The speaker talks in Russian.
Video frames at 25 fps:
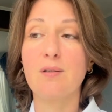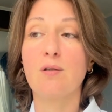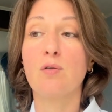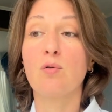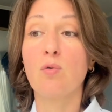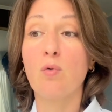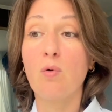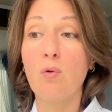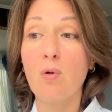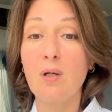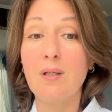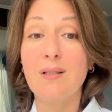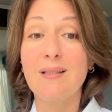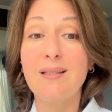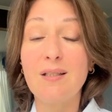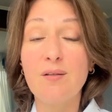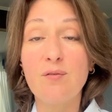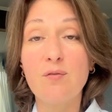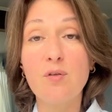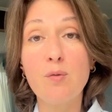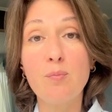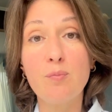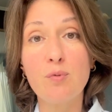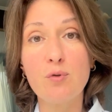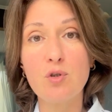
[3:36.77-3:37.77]
но не
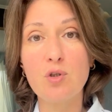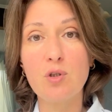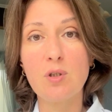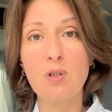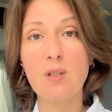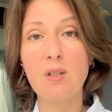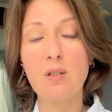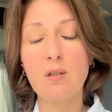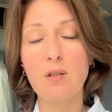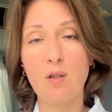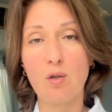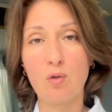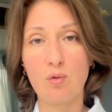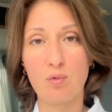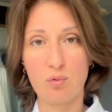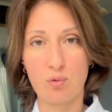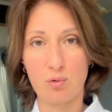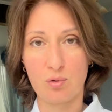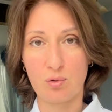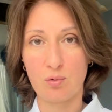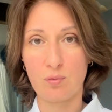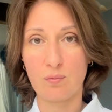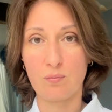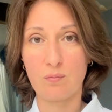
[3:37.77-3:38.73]
выпущенная наружу.